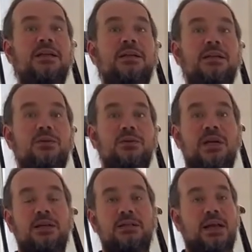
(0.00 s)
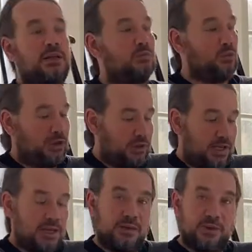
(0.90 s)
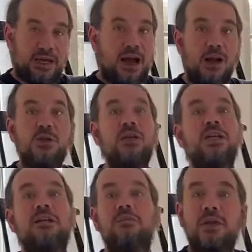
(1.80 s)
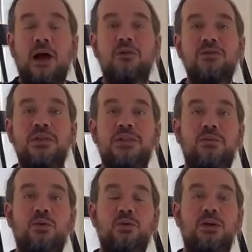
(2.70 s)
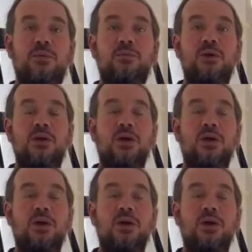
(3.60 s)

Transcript: die sozusagen sagen, ich möchte es gerne im Regal stehen, kaufen sich die Bücher